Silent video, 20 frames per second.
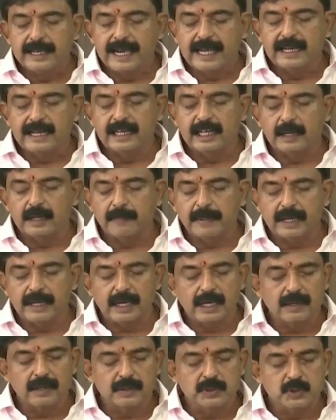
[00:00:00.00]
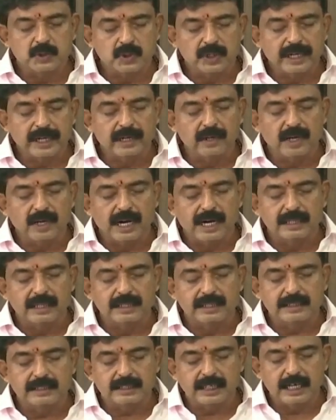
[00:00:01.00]
క్యాలెండర్ ప్రకారం జూలైలో
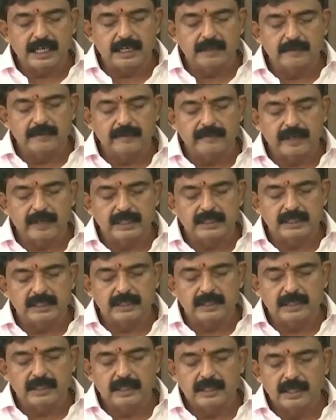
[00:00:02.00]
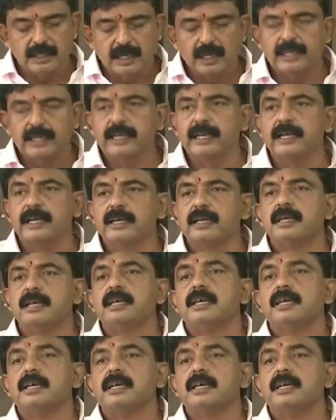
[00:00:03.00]
ఆర్థిక సహాయం ఇవ్వాల్సి అంటే